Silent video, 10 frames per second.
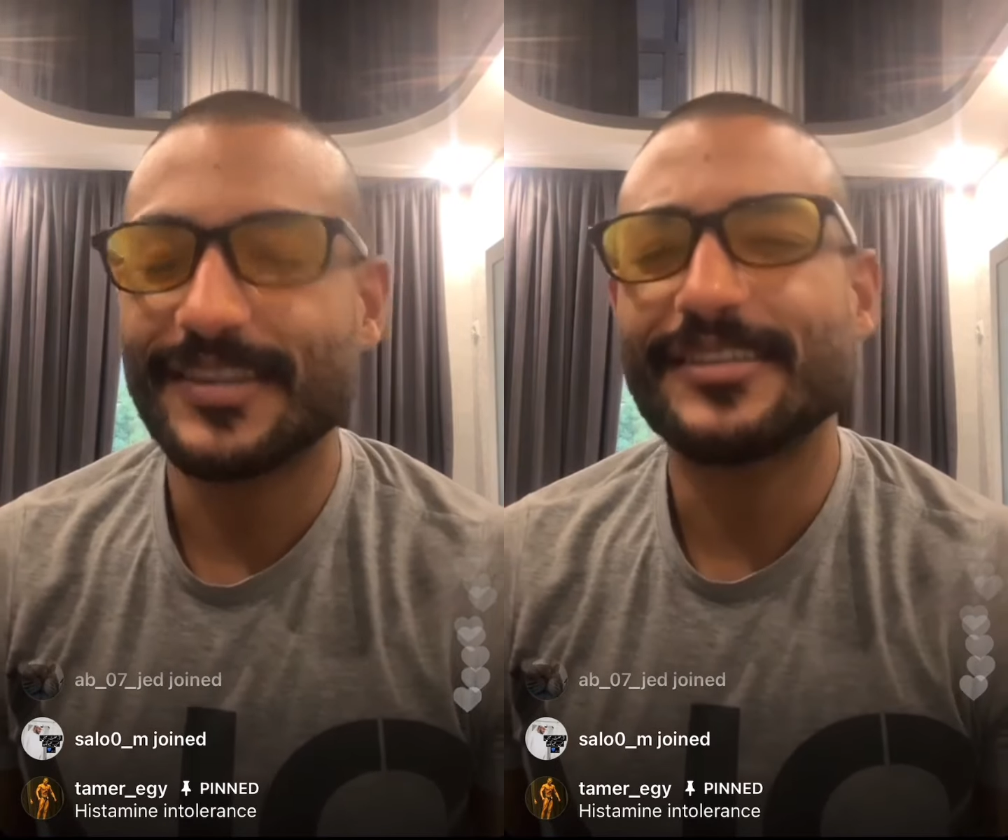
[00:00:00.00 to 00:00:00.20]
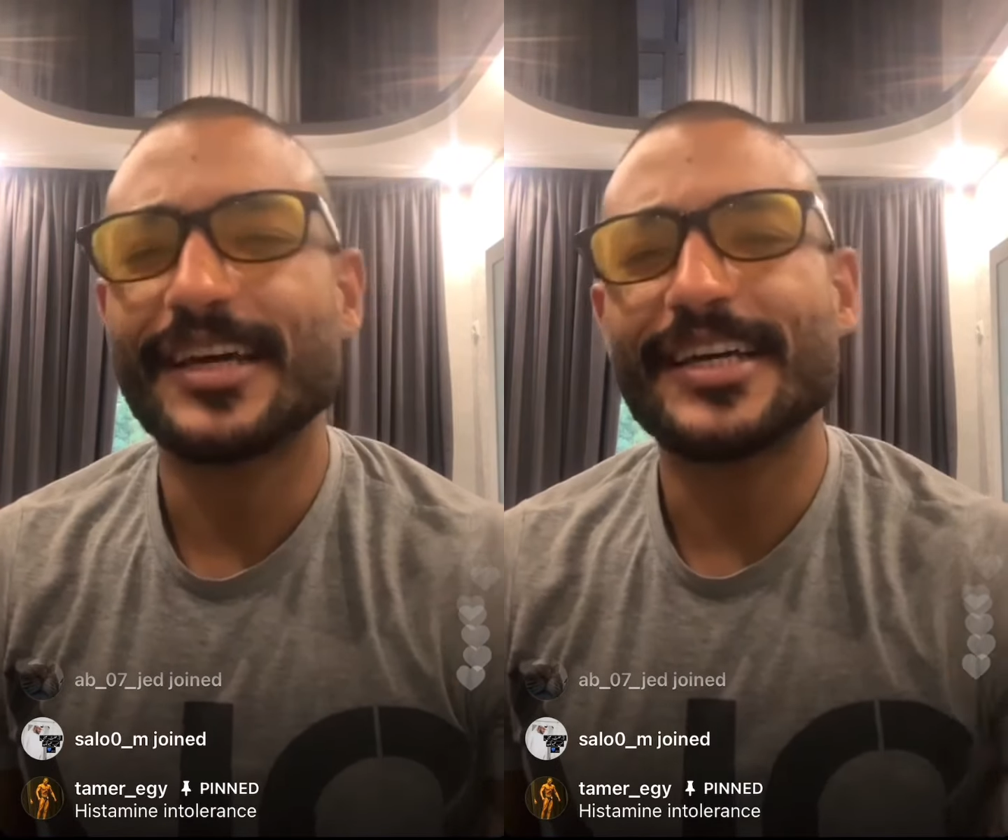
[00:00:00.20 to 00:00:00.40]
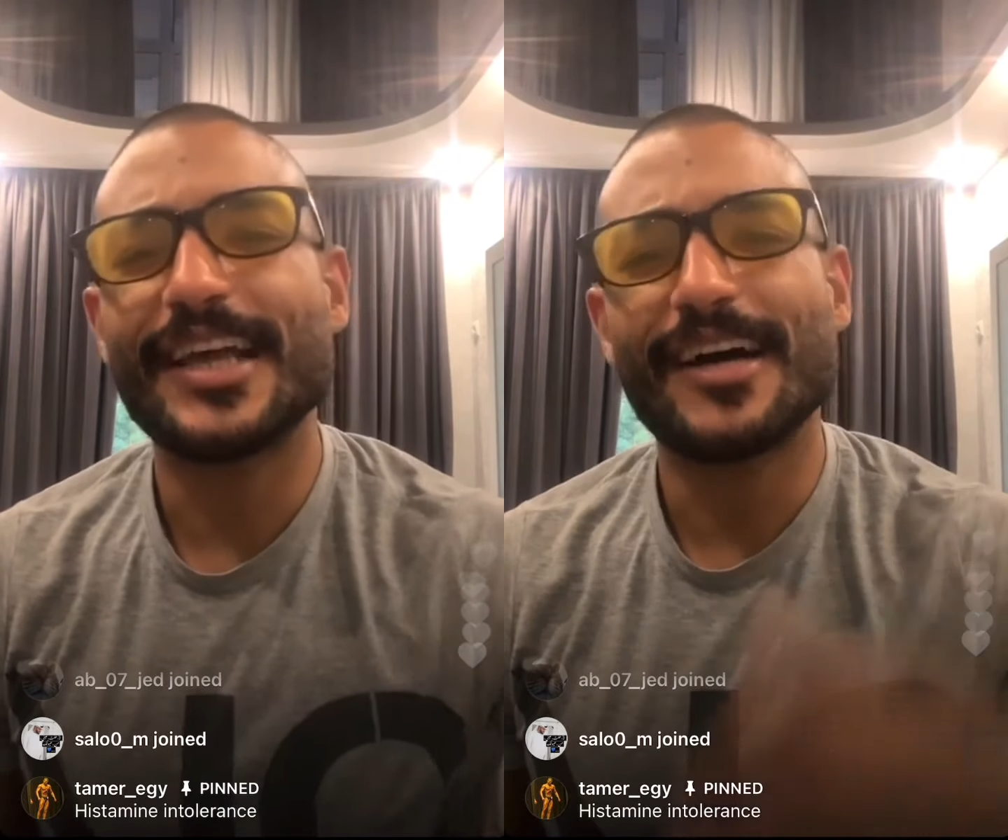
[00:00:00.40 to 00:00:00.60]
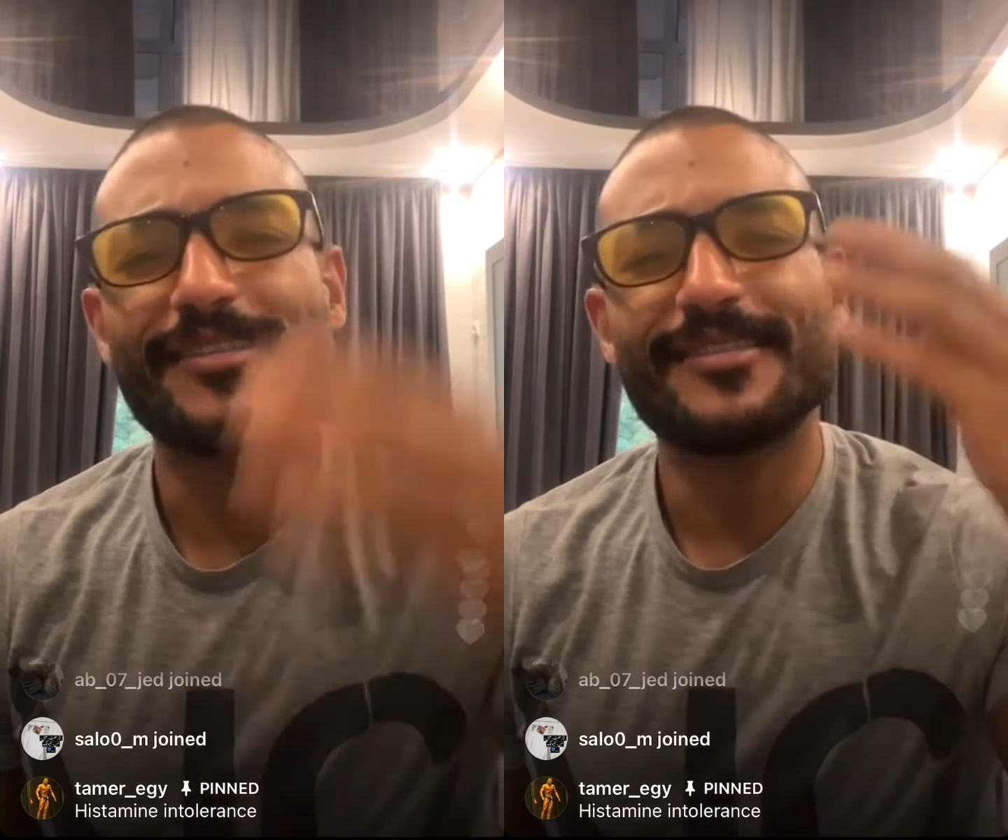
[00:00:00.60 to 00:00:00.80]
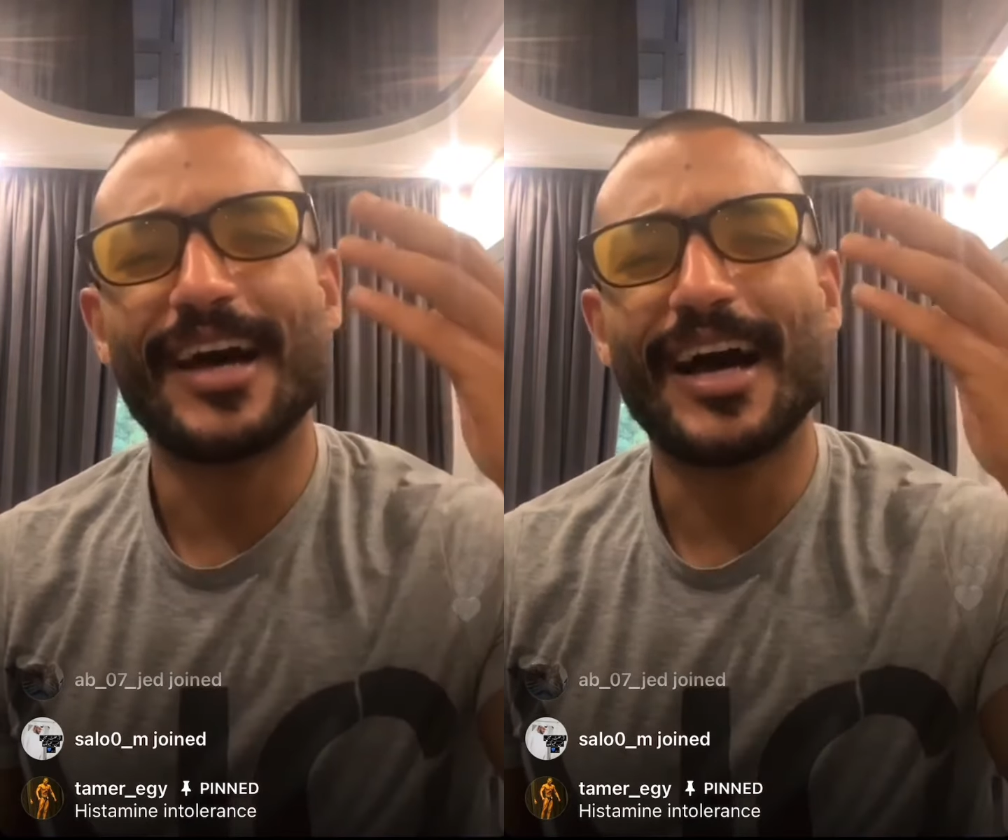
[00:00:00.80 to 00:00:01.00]
فانت كده
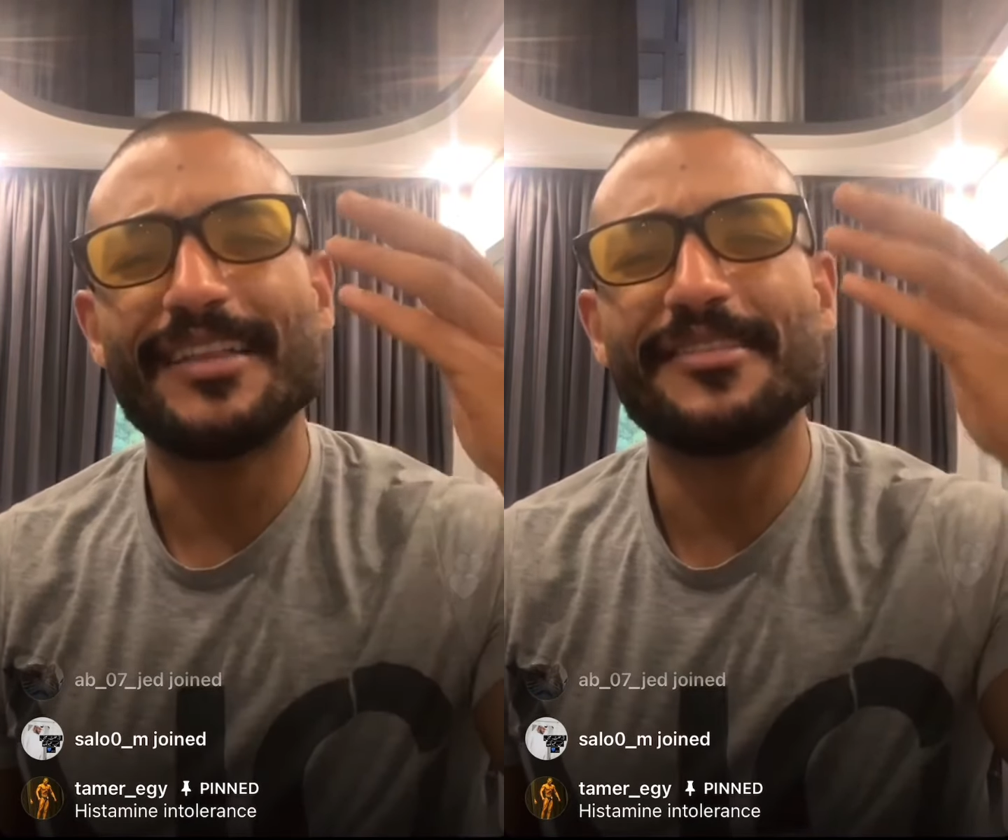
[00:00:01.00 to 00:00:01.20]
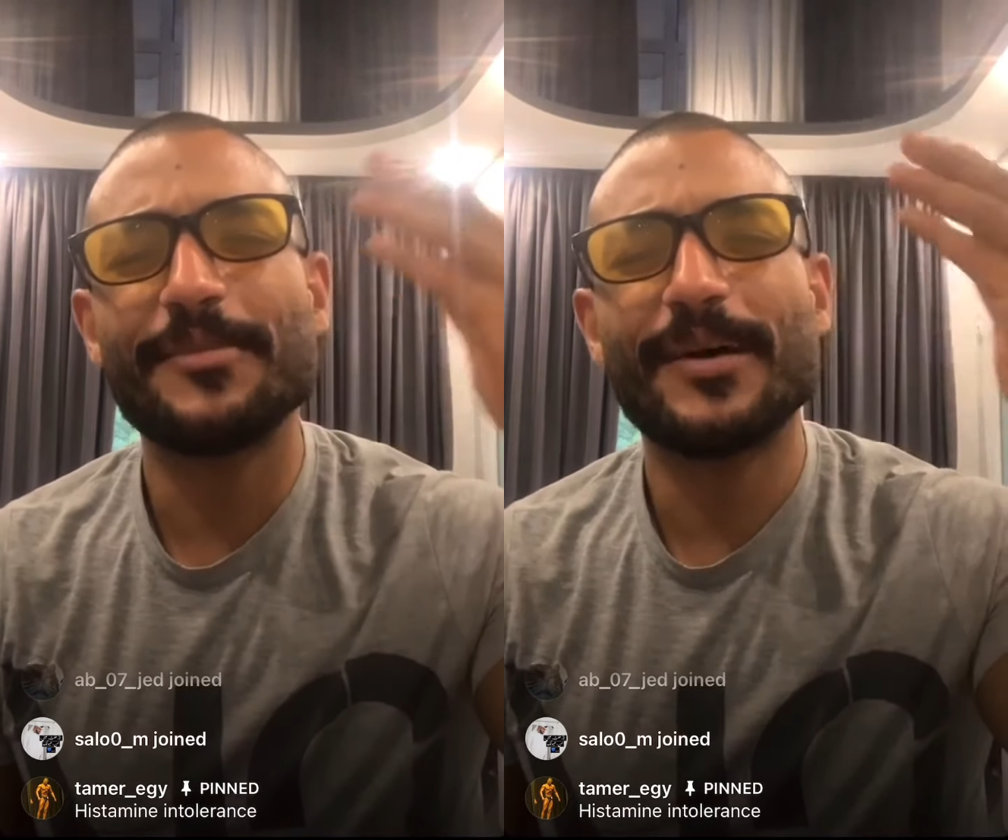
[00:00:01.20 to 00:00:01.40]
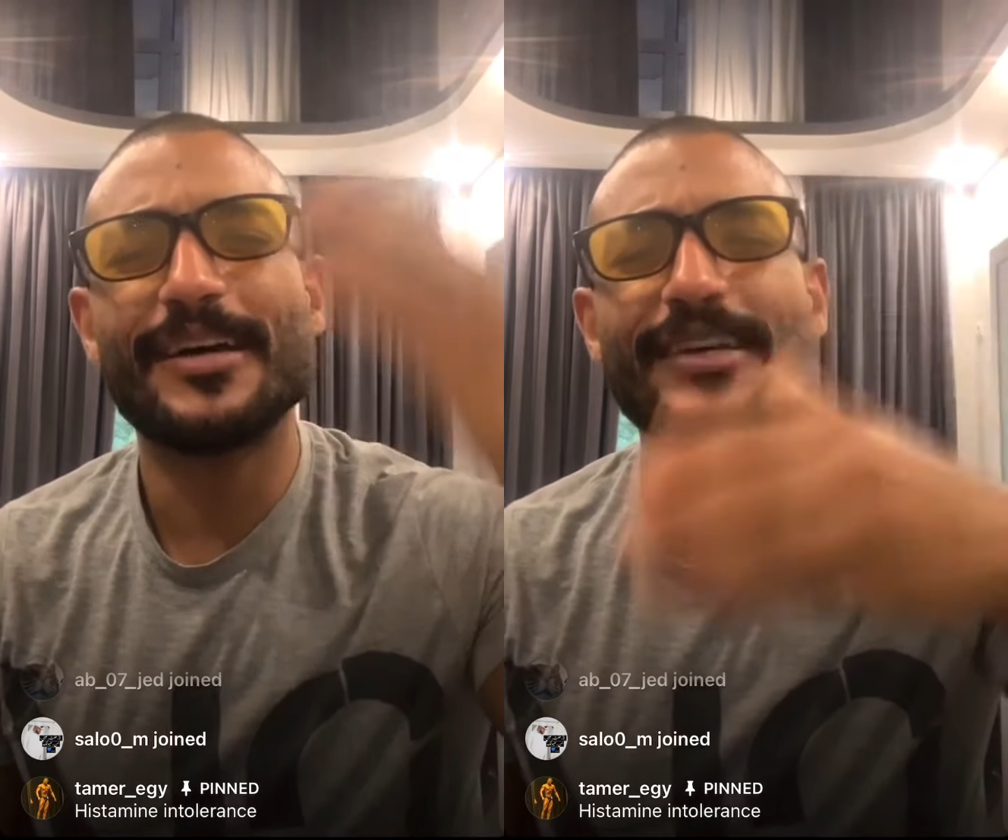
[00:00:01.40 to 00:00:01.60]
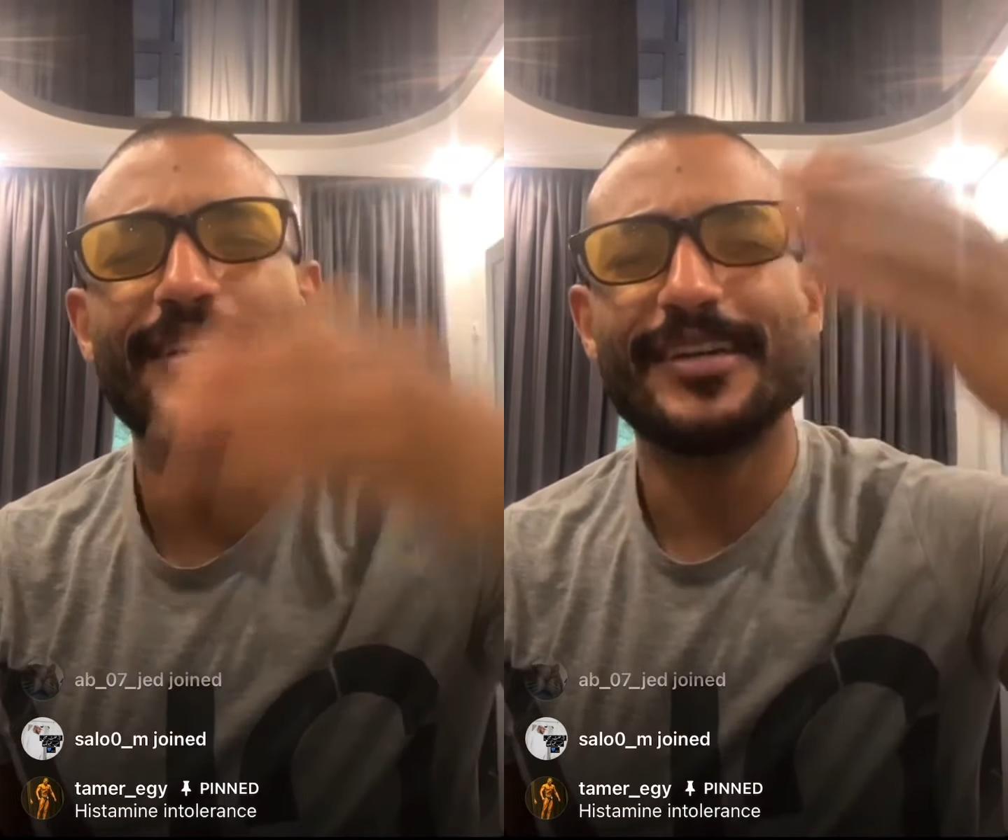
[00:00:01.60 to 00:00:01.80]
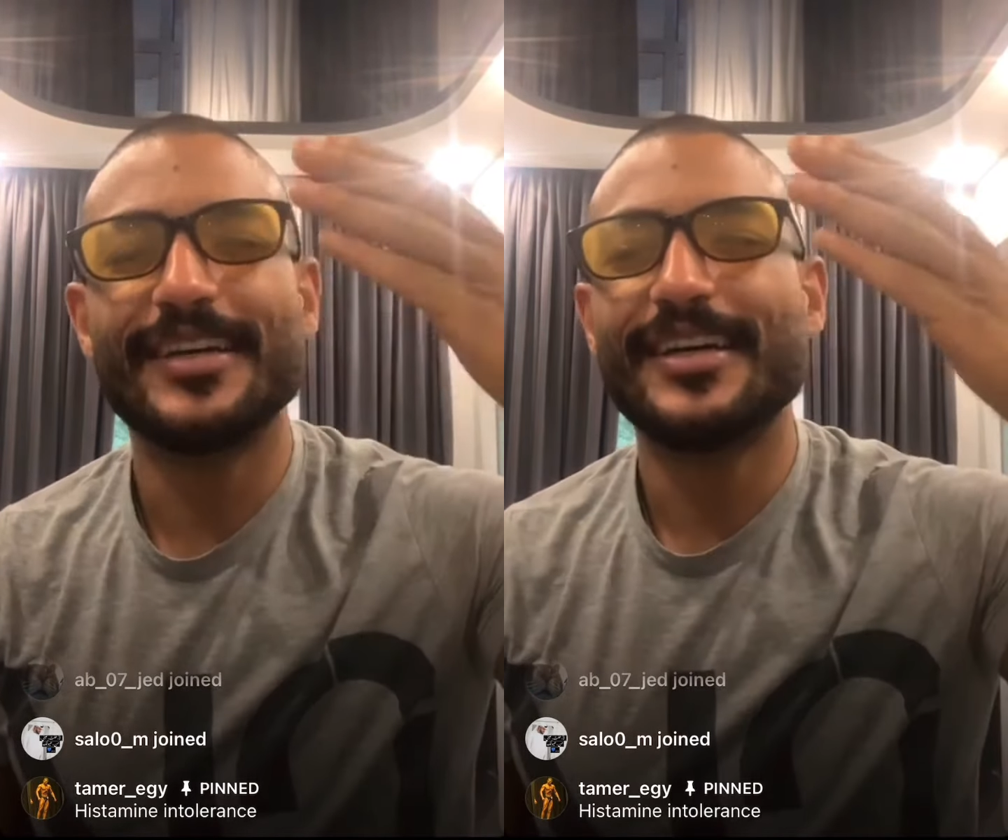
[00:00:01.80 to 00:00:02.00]
عند عندي بقى
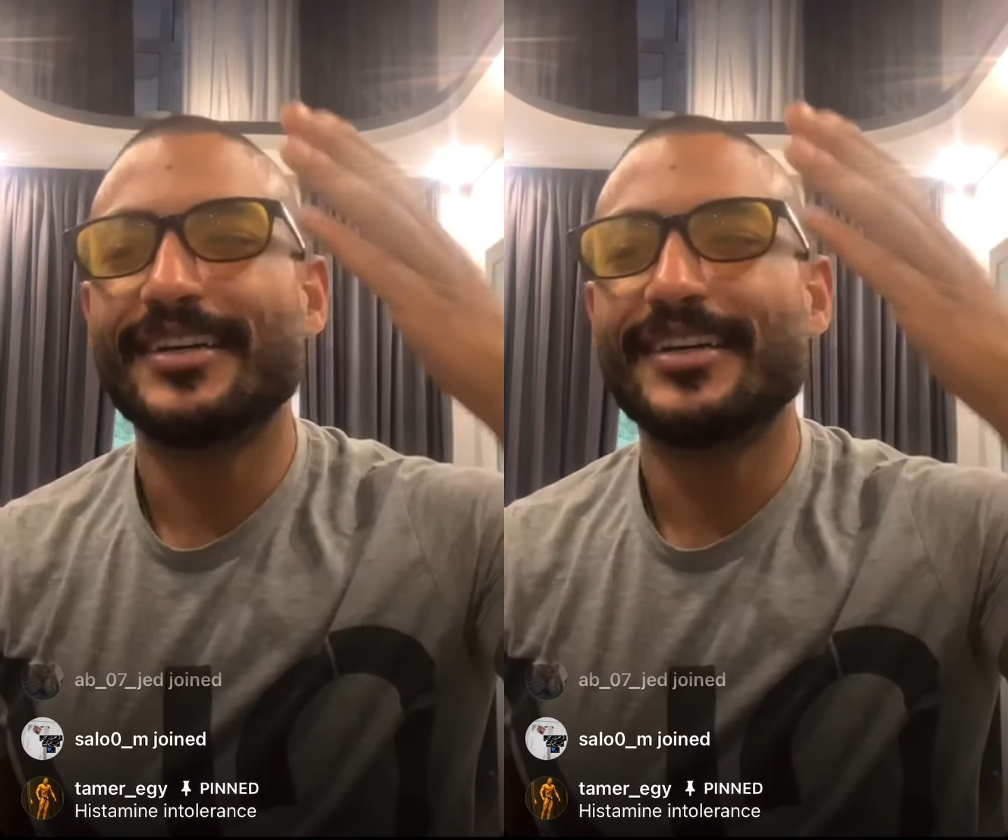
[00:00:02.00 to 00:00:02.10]
ايه